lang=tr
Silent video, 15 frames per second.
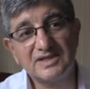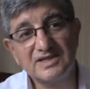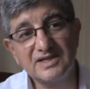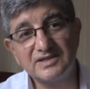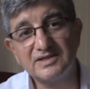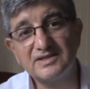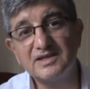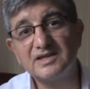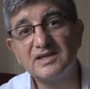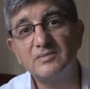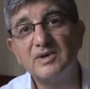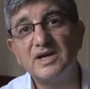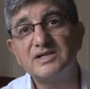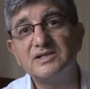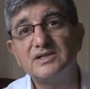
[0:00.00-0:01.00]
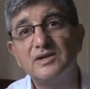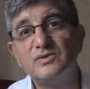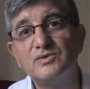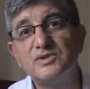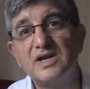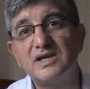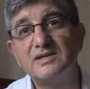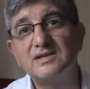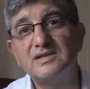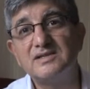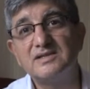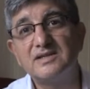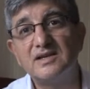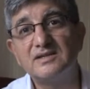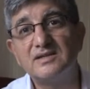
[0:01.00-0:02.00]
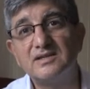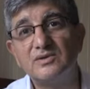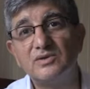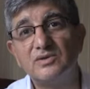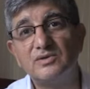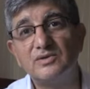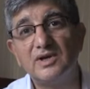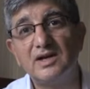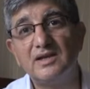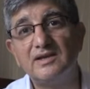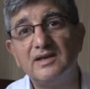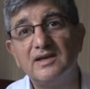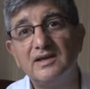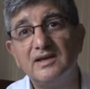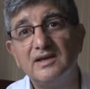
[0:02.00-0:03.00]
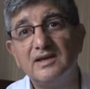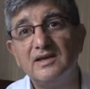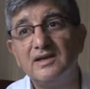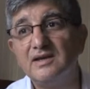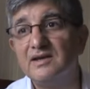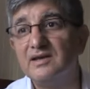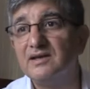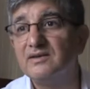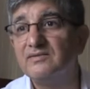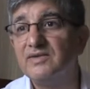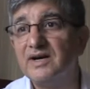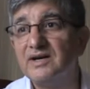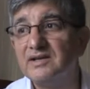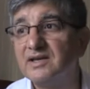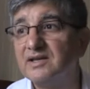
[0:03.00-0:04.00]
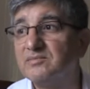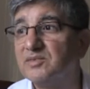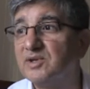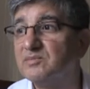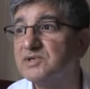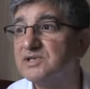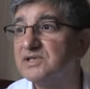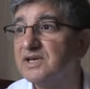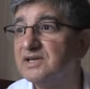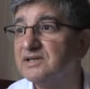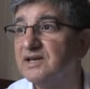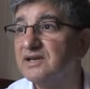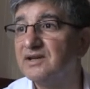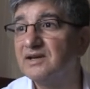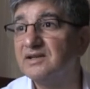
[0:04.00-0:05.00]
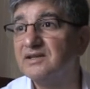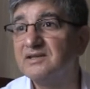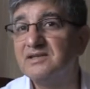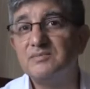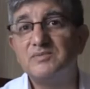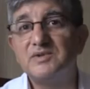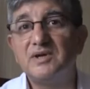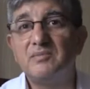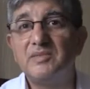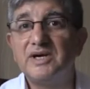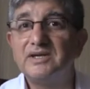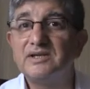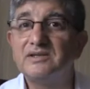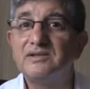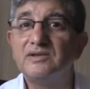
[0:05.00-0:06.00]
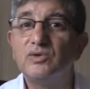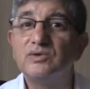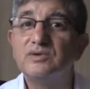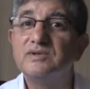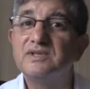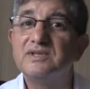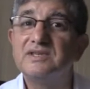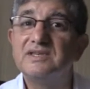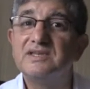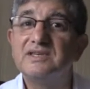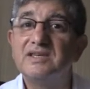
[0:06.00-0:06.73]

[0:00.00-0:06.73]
Yanında da başka yüzen insanlar olduğu halde fark etmemişler. Herhalde dipte bayıldı. Onun